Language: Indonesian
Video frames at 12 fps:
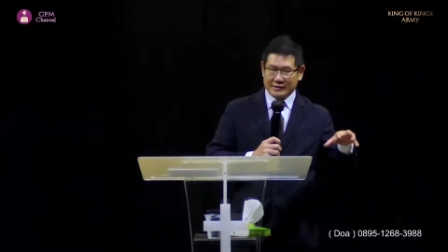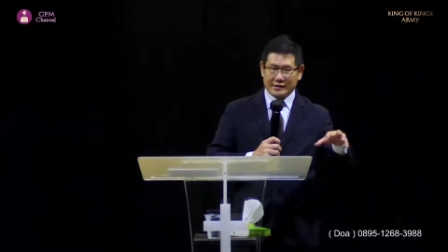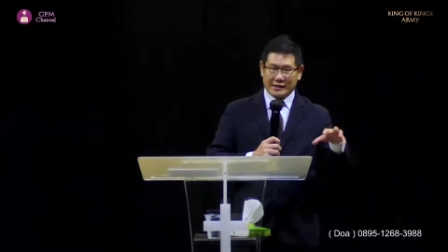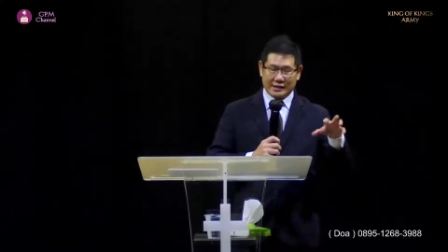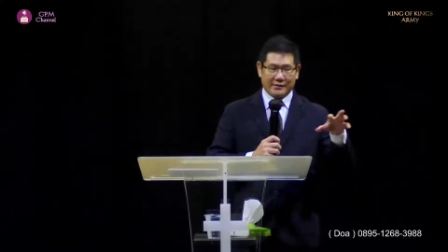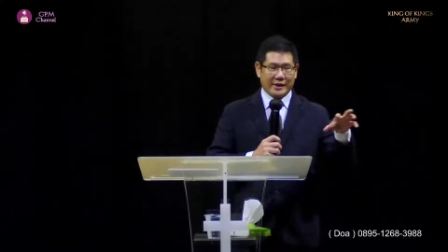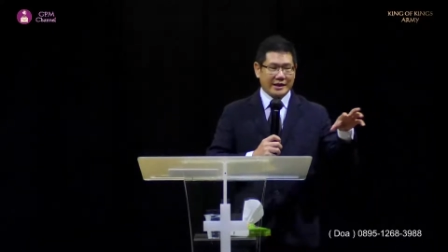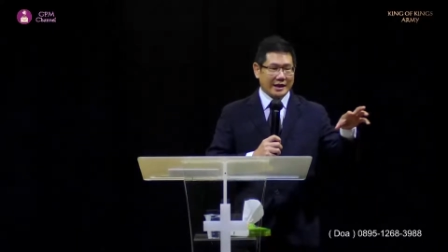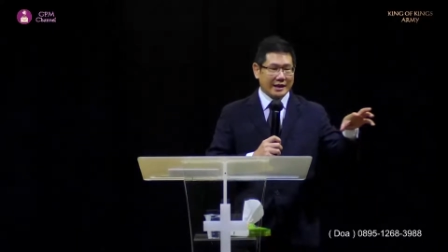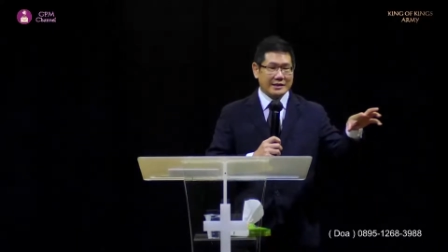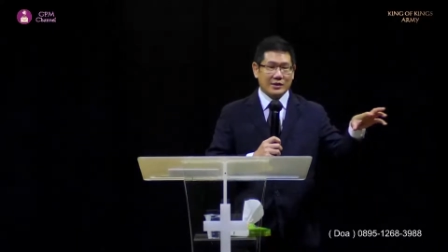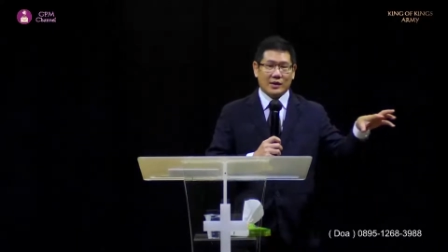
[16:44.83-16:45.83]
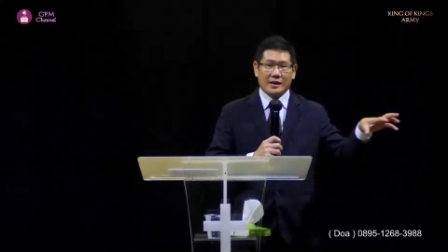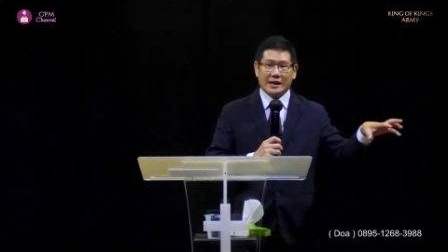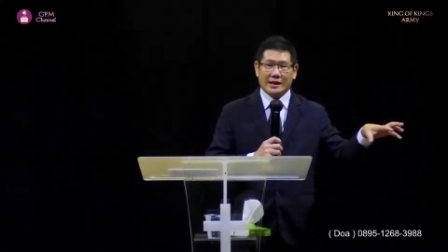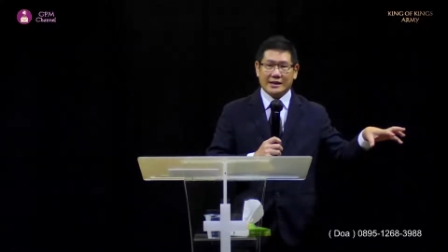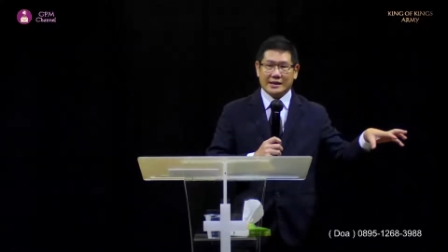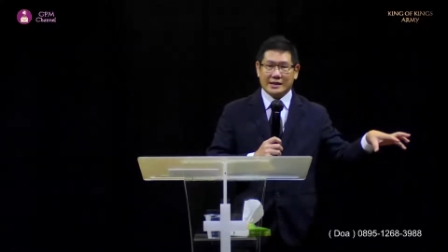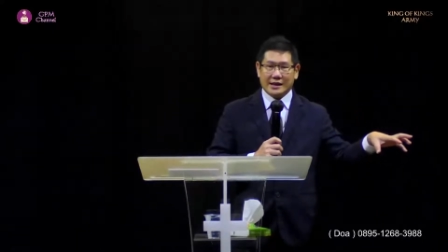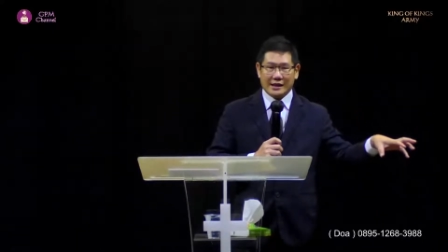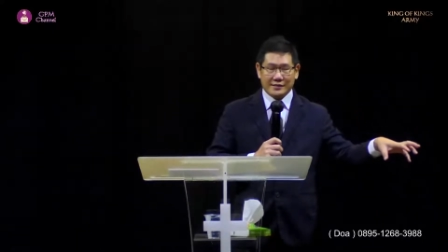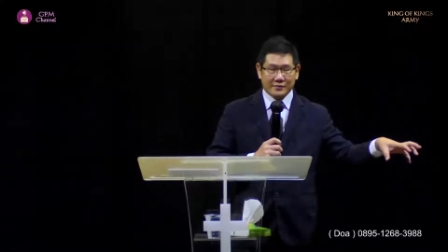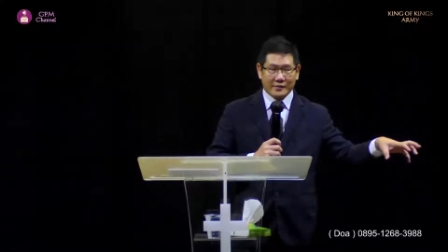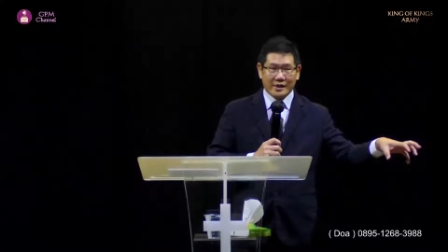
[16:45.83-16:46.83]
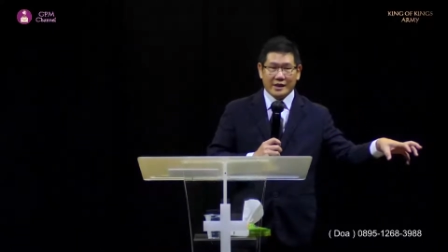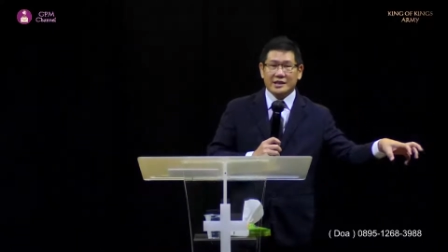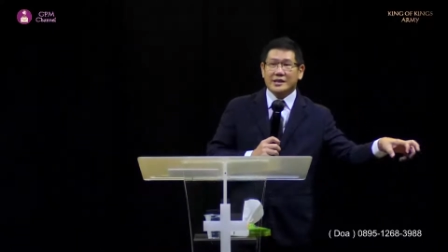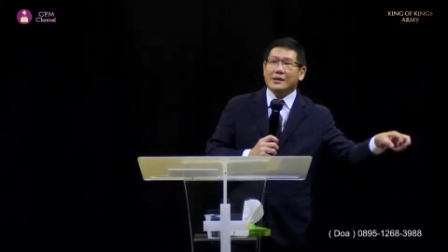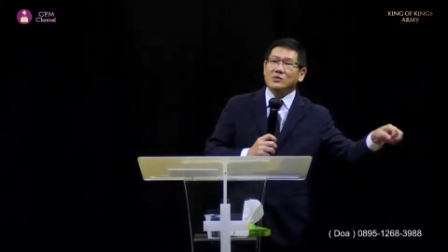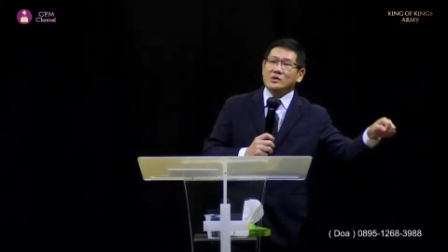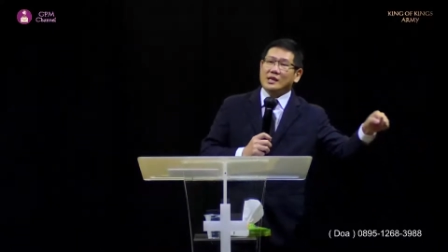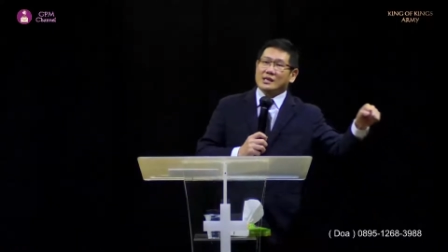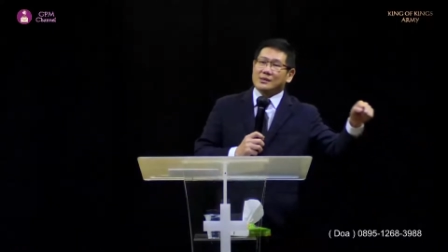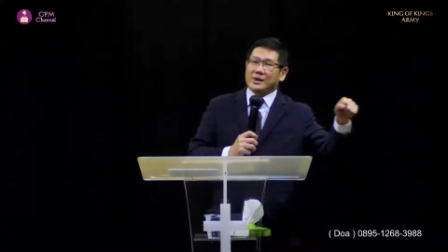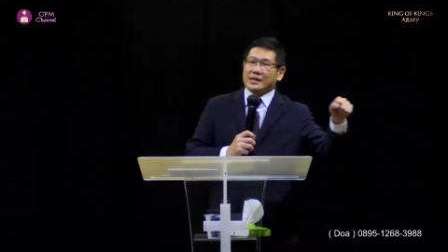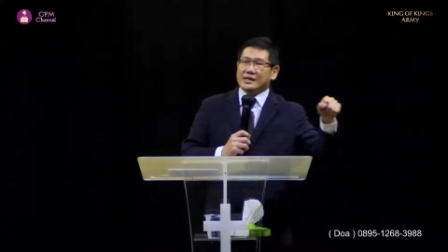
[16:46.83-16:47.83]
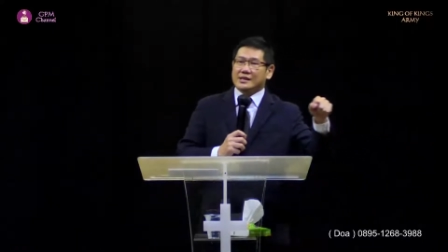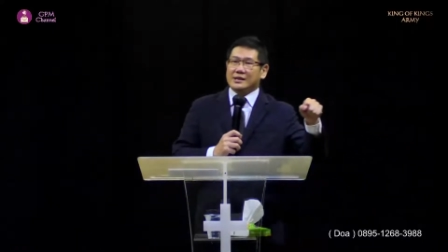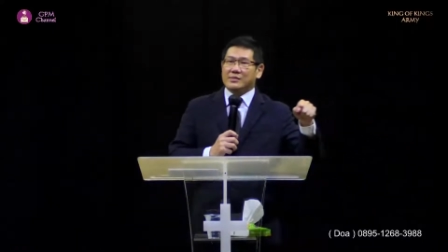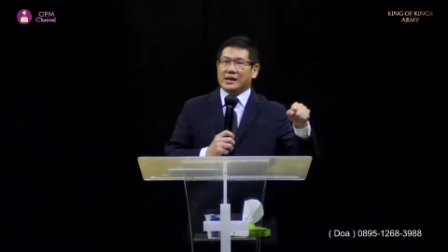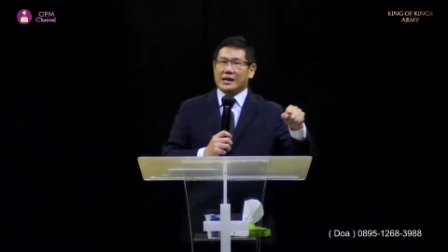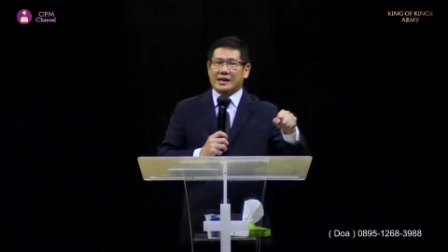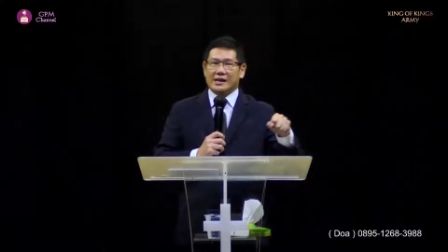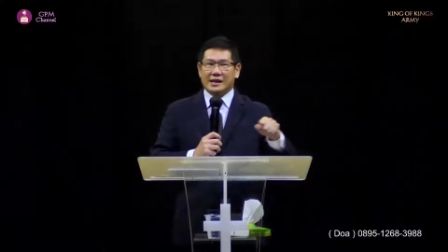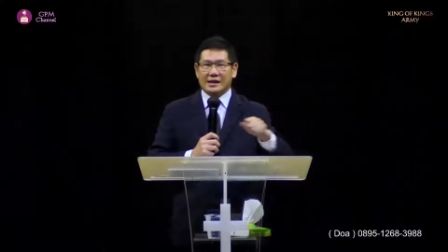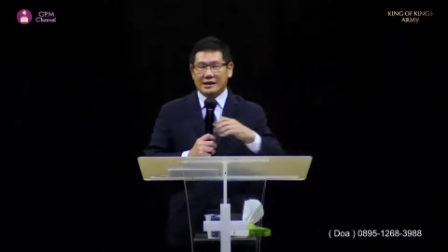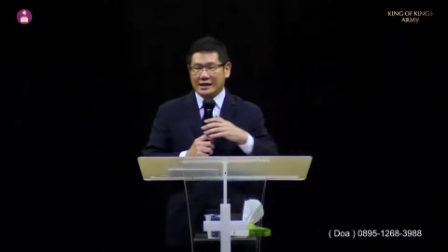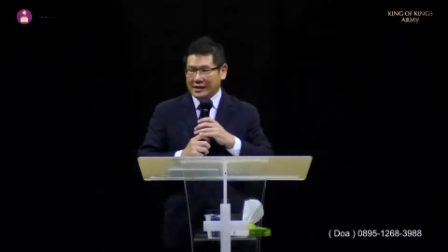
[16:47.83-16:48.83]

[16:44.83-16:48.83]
Kita bayangkan seorang dari kita dicabut dari tempat kita berada